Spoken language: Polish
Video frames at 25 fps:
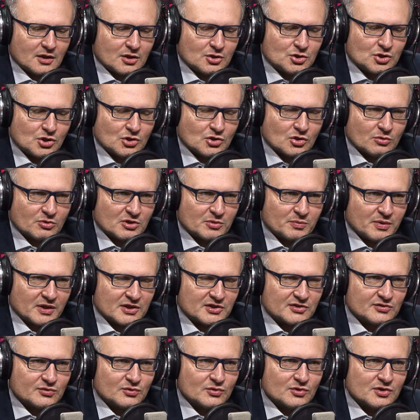Dzień dobry
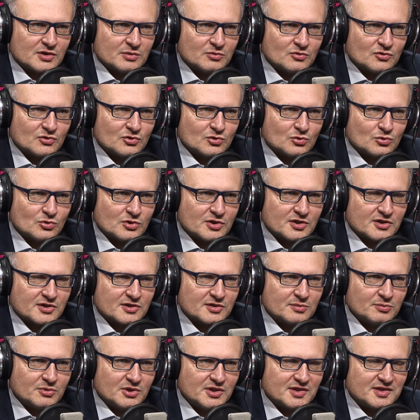Państwu. Ze mną
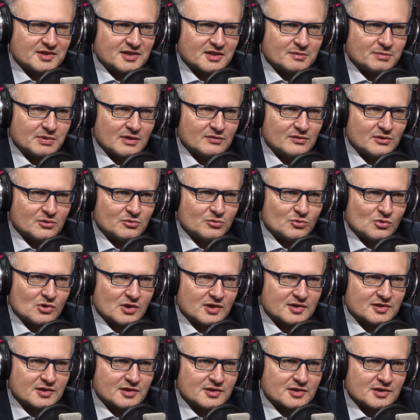jest minister Paweł
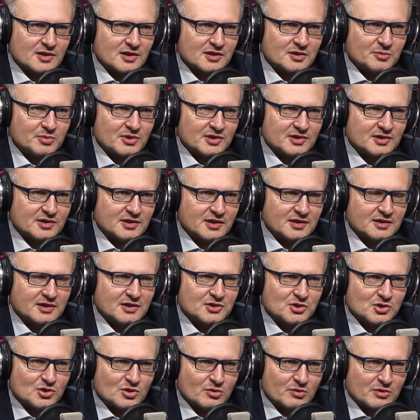Mucha z Kancelarii
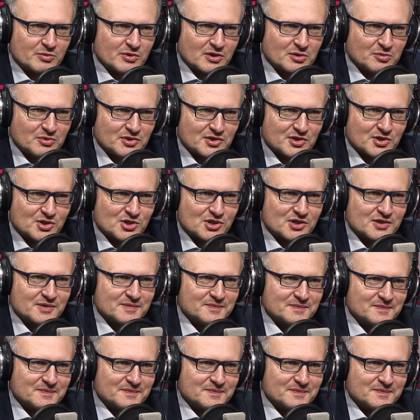Prezydenta. Dzień dobry Panie Ministrze.